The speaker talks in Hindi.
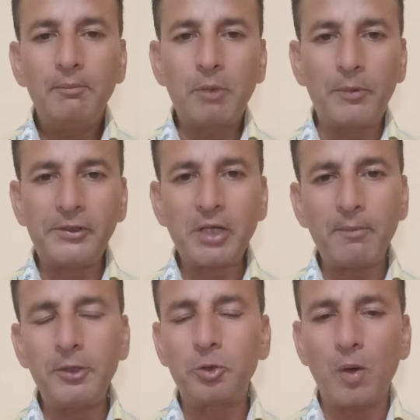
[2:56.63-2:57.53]
भविष्य
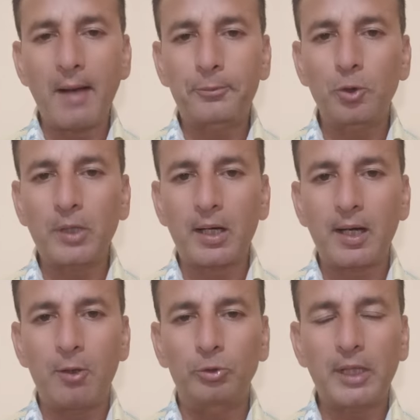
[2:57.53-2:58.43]
में जो आपको
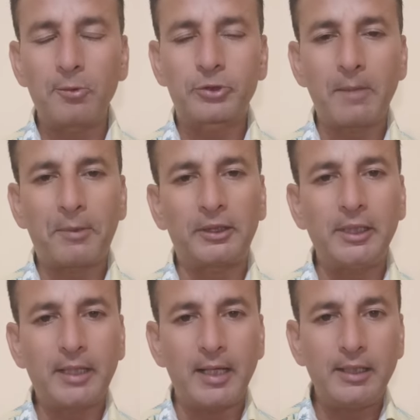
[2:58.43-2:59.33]
करना होता है उसके
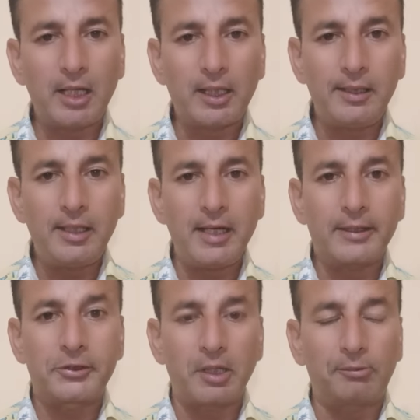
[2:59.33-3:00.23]
प्रति कहीं ना कहीं
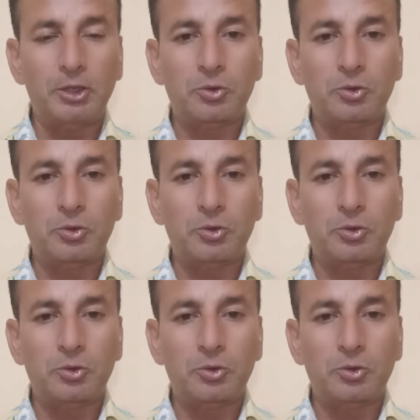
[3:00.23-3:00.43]
एक शब्द